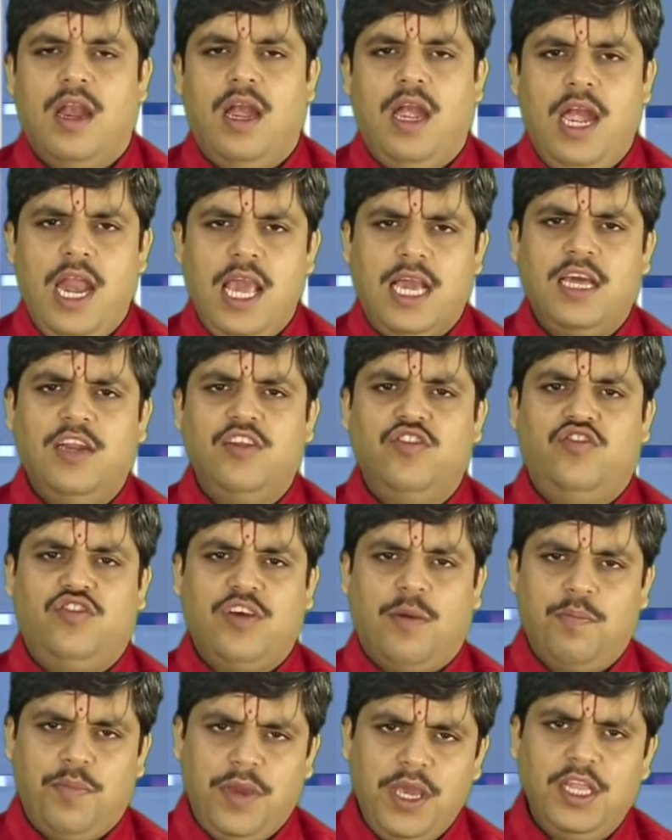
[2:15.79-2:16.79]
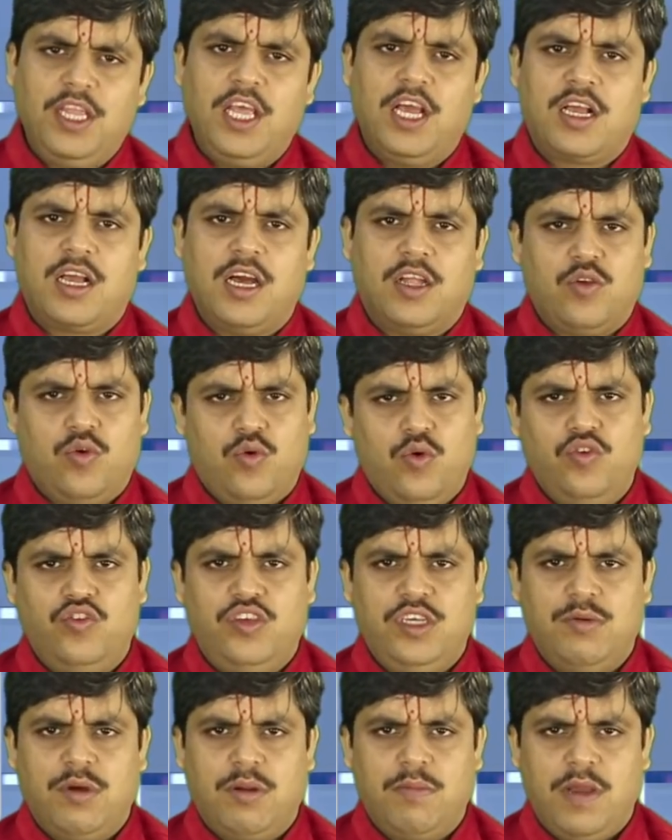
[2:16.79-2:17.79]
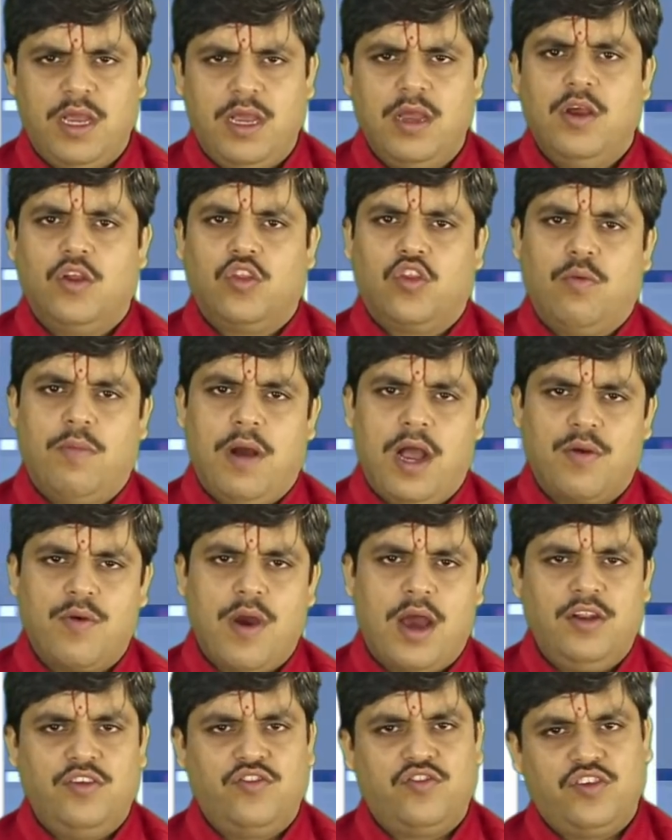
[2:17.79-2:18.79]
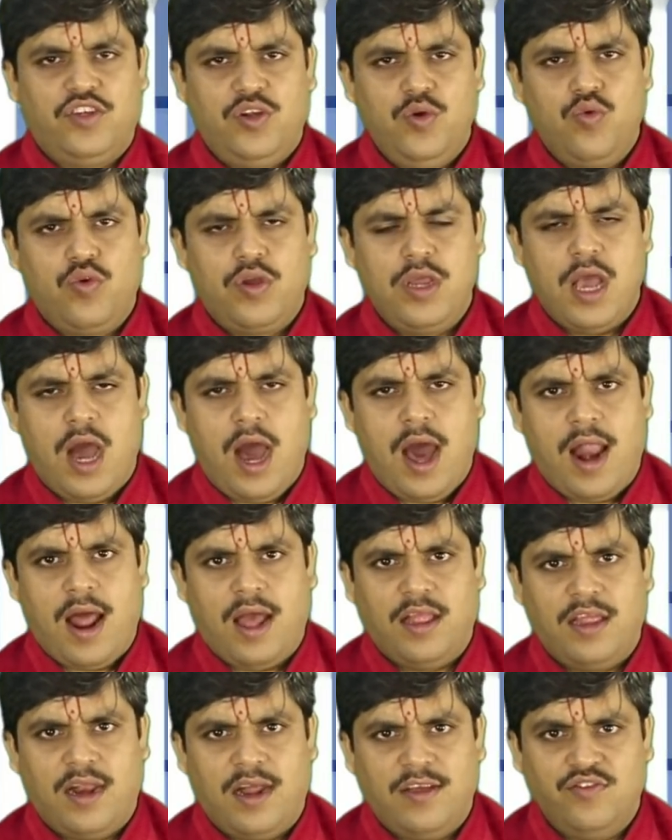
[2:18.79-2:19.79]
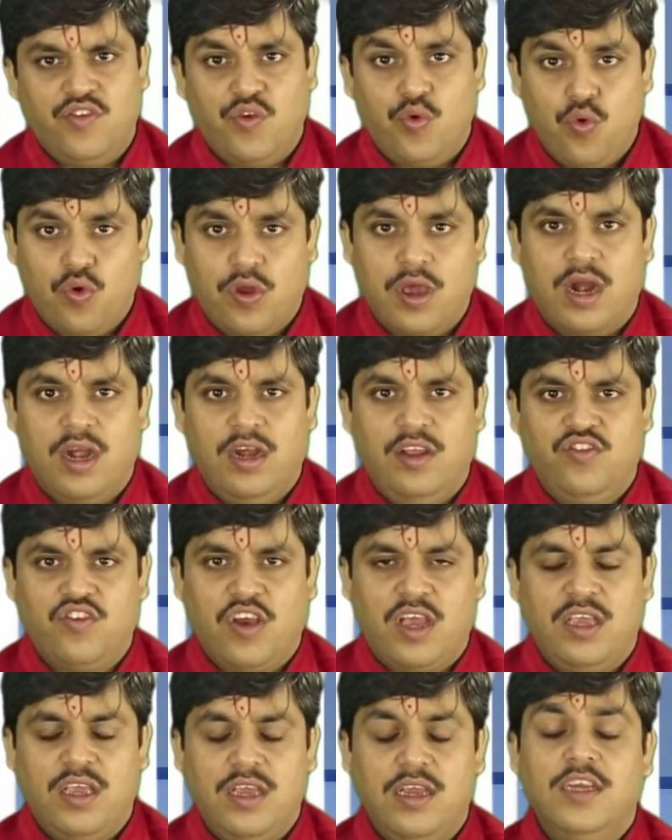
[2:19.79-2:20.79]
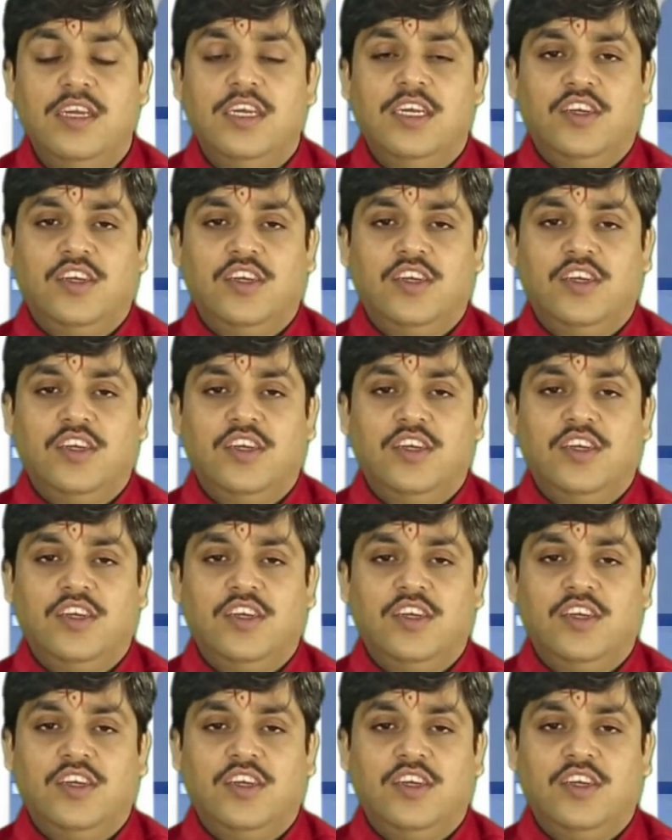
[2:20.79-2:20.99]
लेकिन जब भी दिक्कत हो जीवन में तो भगवान शिव की आराधना जरूर करनी चाहिए